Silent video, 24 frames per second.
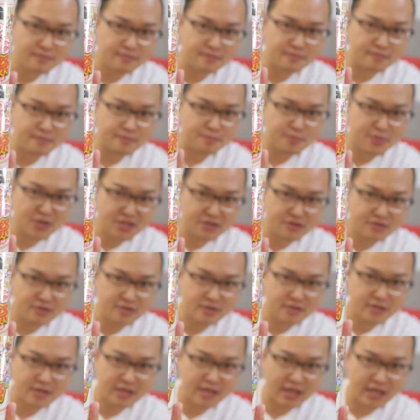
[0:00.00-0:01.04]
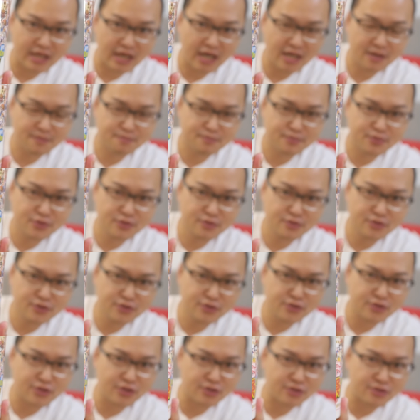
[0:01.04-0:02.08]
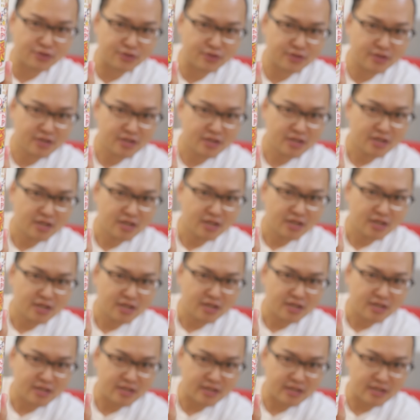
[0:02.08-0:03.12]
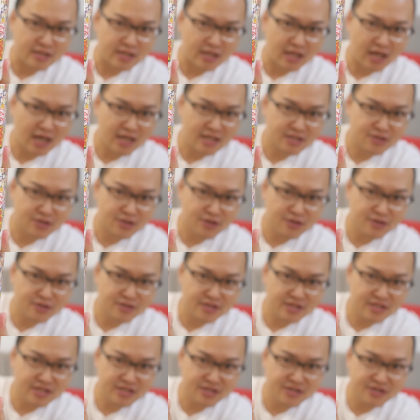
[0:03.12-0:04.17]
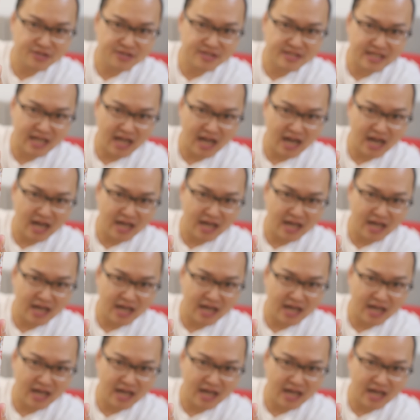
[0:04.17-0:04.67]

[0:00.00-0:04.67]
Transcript: 嗯，big cup noodle。亚洲尼普赛，